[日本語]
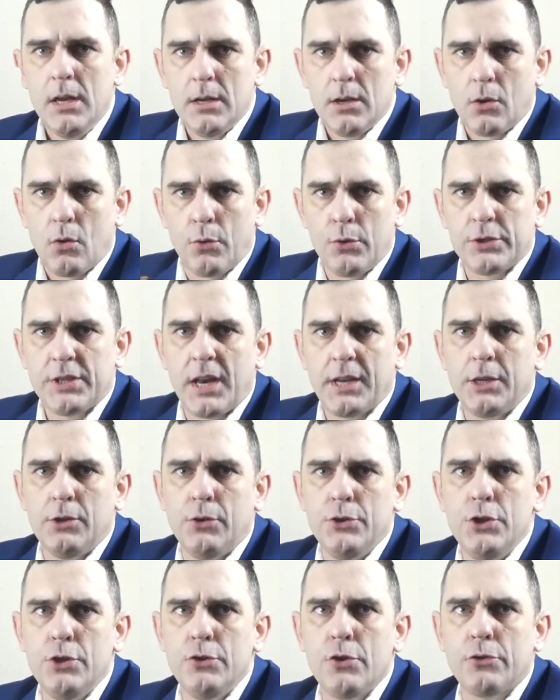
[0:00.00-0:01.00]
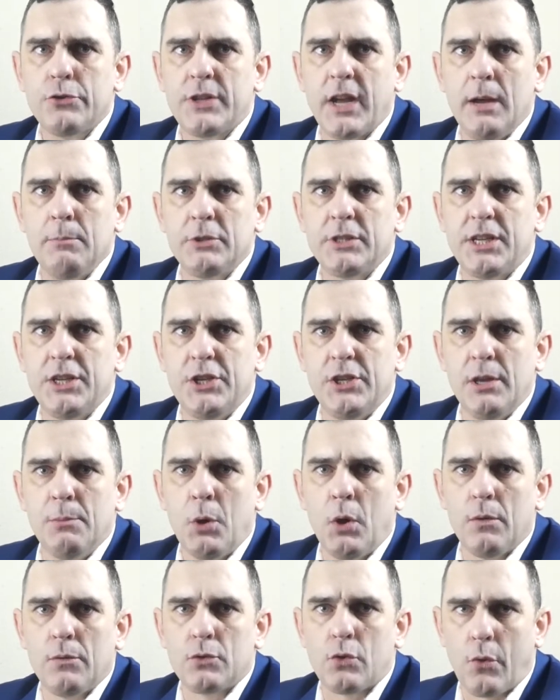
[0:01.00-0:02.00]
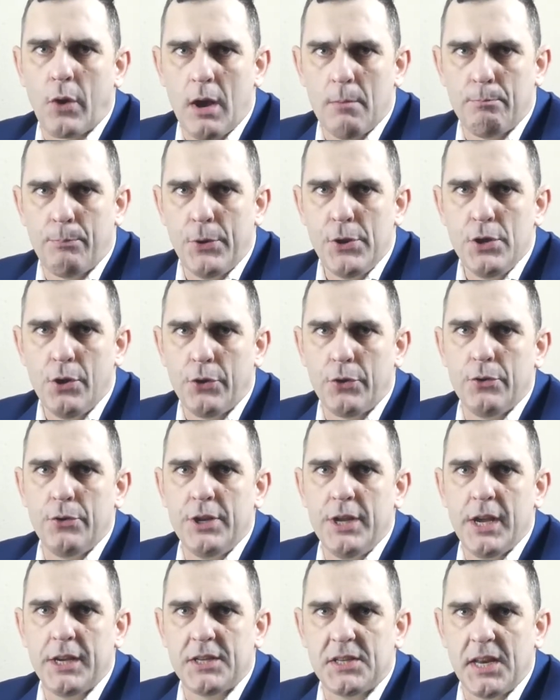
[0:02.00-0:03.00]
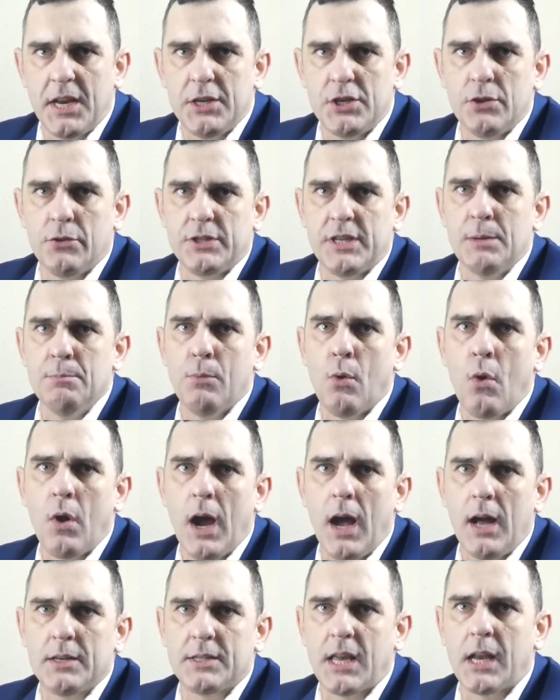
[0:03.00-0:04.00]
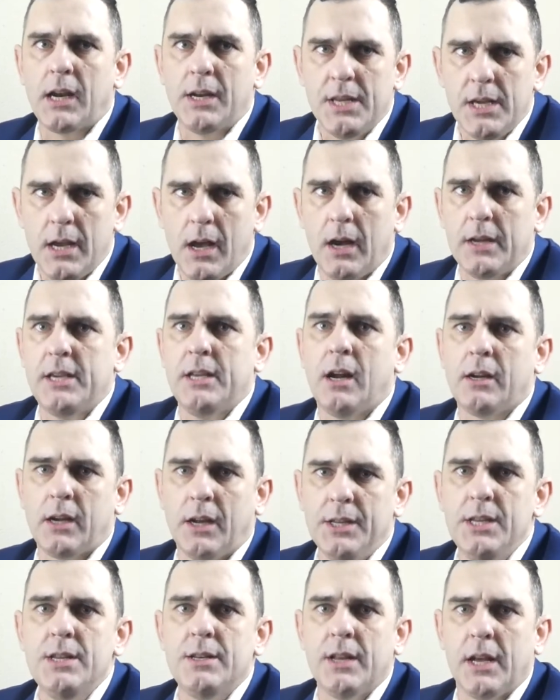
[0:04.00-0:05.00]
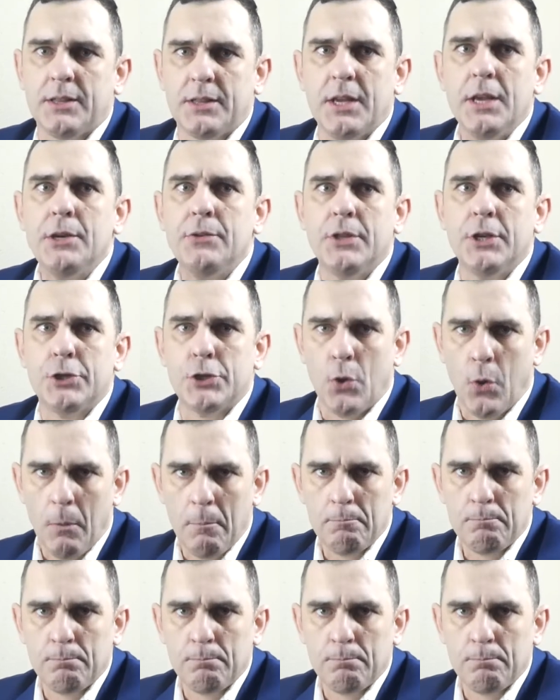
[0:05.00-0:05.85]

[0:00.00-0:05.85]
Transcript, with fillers: この先のニューヨーク・タイムズ記事でもトランプによる利益政治の全貌がさらに明らかになっていくでしょう。